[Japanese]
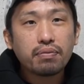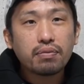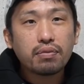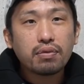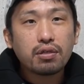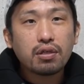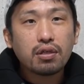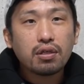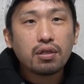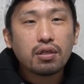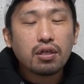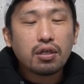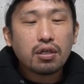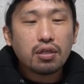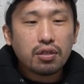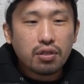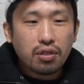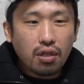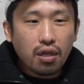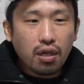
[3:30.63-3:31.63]
ああそ
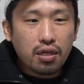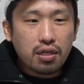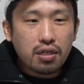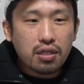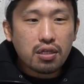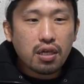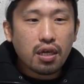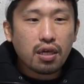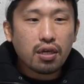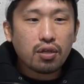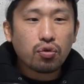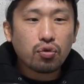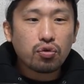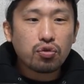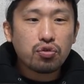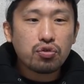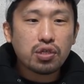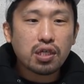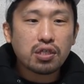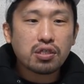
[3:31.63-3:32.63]
うで、えーと、
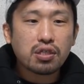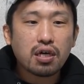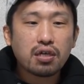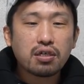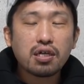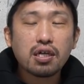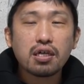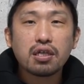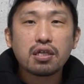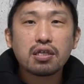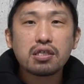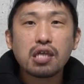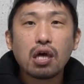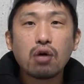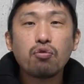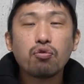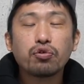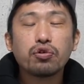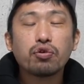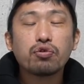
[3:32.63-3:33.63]
入札額が
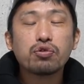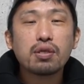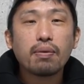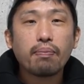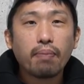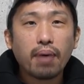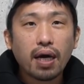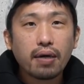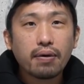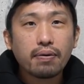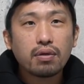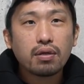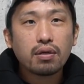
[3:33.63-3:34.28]
3億4000万、